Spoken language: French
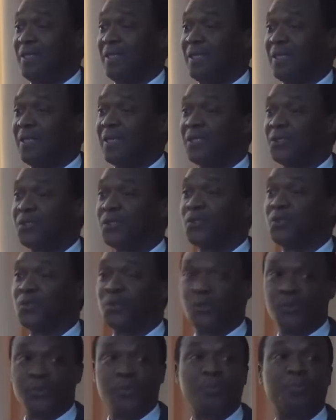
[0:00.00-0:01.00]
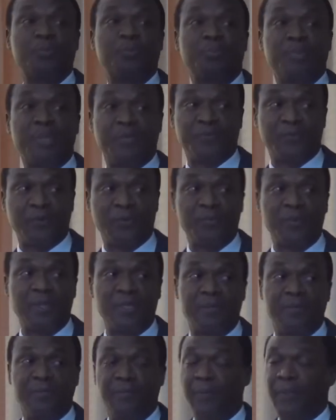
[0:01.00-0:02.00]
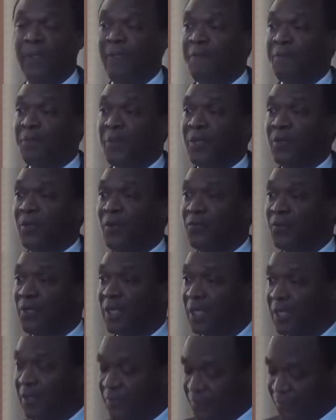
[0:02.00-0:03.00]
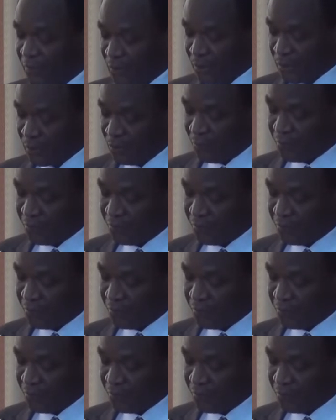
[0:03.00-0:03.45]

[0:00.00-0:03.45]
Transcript: et être toujours performant. Donc voilà l'effort que nous